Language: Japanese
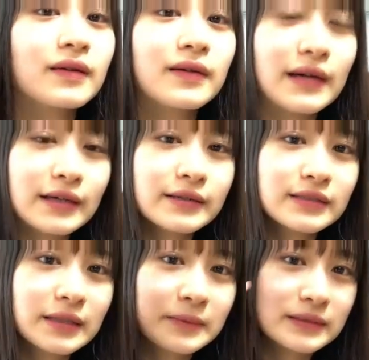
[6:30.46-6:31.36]
おはようご
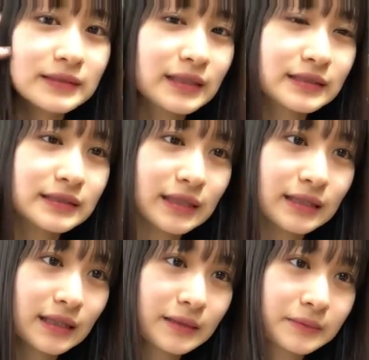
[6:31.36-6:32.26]
ざいます。しなちさん、
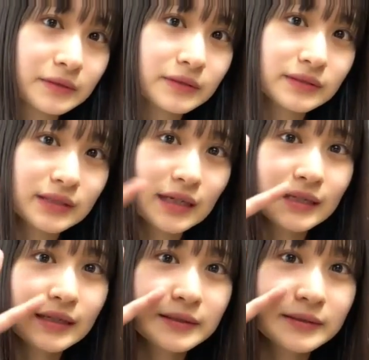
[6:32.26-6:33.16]
レインボーの星、あ
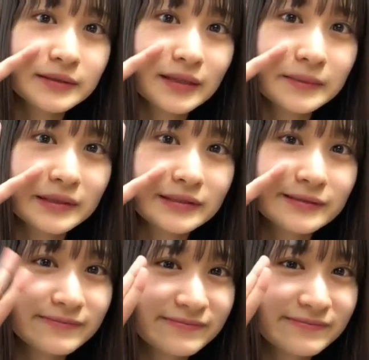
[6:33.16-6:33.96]
りがとうございます。